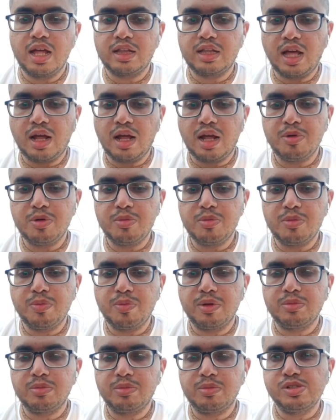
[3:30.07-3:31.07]
তারপর
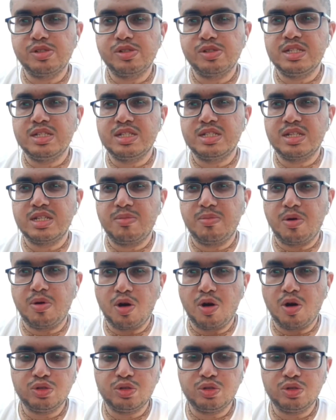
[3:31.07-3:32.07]
প্রবাদ বলছেন যে যা
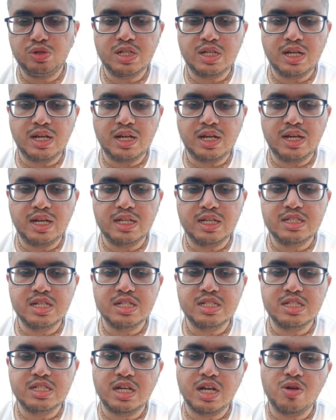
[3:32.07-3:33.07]
ভক্ত যেটা লিখেছে
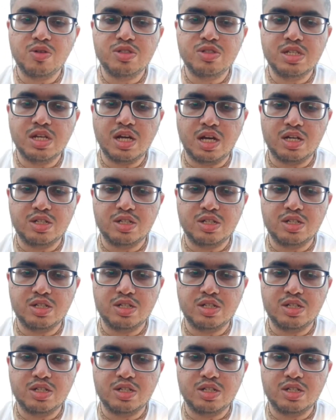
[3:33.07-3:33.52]
সেটা হচ্ছে